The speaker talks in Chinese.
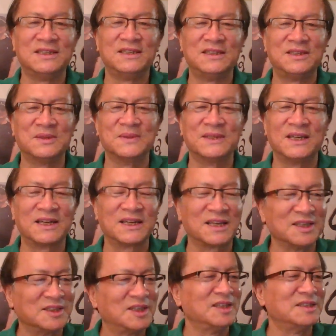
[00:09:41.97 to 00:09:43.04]
是不是啊？
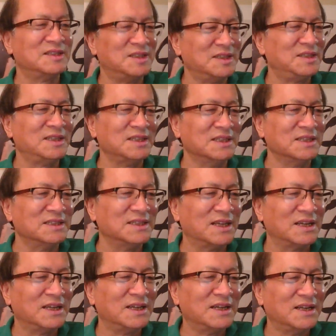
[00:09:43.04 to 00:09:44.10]
给蔡奇提意
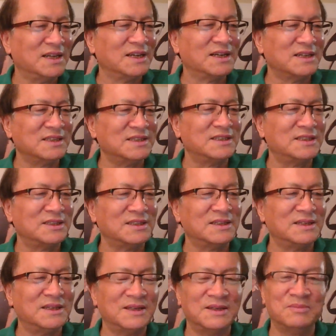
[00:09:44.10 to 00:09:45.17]
见，或者是
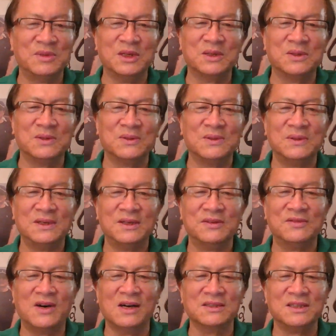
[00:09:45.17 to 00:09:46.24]
背后
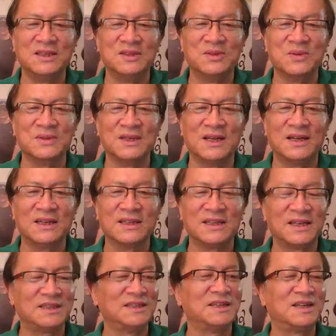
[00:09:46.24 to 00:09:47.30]
网易中央，
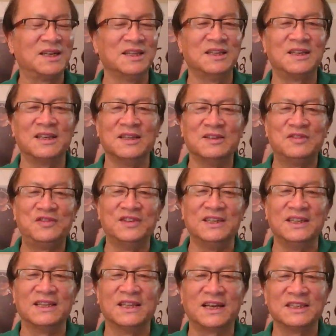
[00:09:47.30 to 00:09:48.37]
那人肯定给你奋
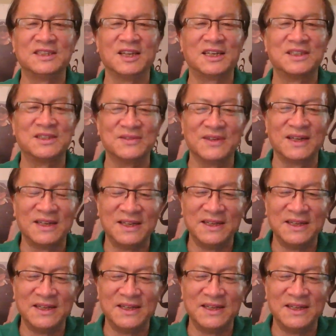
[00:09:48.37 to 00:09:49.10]
利拿下，是吧？